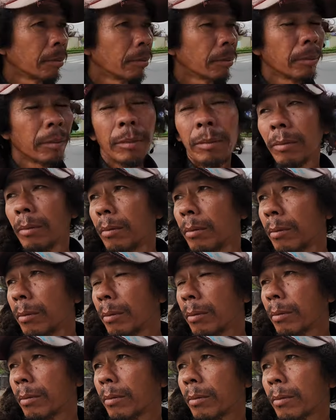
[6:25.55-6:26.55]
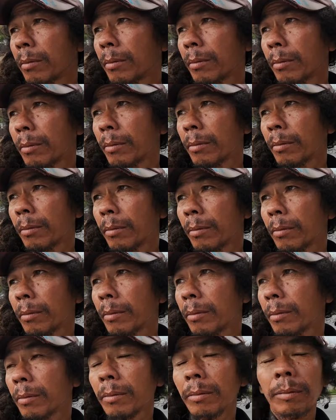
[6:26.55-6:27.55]
đâu sao anh Lâm chia sẻ cho em xíu được
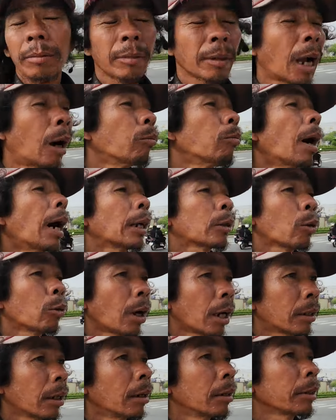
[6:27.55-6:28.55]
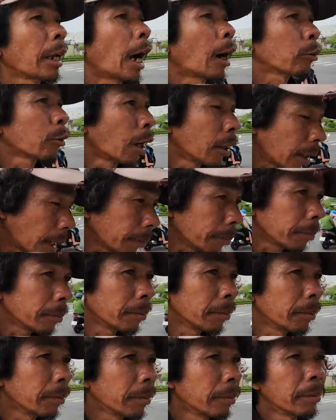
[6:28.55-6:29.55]
không ông bà tôi ngày xưa giàu dữ lắm
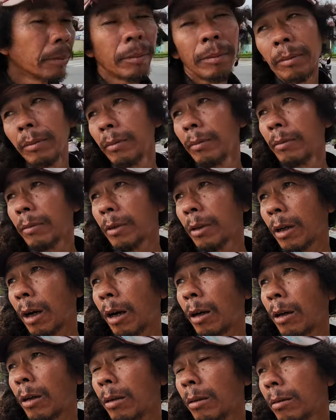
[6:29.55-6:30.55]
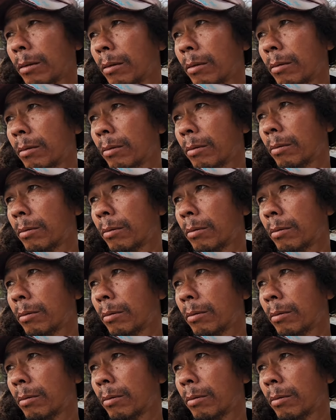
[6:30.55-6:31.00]
dạ là ờ, địa chủ ha